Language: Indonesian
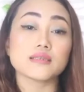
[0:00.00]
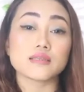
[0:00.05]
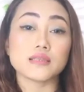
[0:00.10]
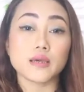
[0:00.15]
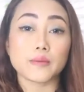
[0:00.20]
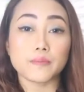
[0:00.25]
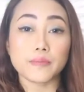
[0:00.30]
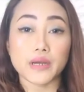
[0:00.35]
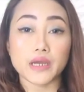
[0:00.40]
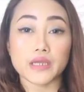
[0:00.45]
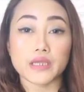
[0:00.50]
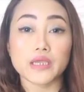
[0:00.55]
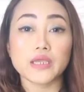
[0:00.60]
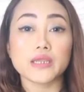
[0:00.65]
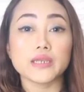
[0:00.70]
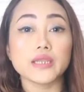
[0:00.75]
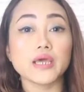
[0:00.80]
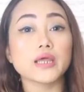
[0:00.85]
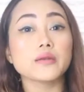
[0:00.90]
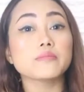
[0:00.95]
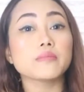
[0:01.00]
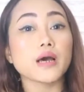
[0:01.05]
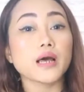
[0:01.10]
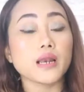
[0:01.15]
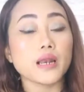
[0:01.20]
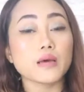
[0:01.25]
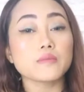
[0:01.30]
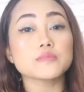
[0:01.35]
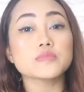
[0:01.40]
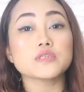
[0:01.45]
setiap pagi dan
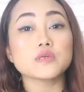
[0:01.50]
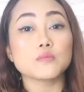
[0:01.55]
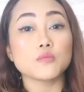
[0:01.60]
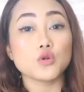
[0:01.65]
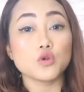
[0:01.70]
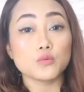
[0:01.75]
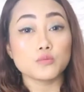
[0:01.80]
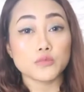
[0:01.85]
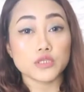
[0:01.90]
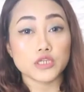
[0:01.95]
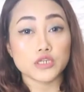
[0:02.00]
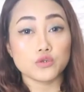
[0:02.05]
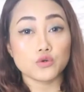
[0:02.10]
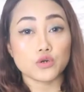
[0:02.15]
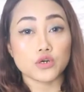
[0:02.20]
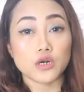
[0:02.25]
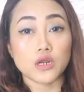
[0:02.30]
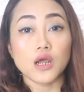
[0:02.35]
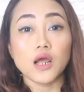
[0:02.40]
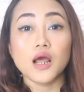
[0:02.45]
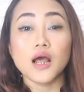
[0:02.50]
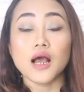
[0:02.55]
malam sebelum tidur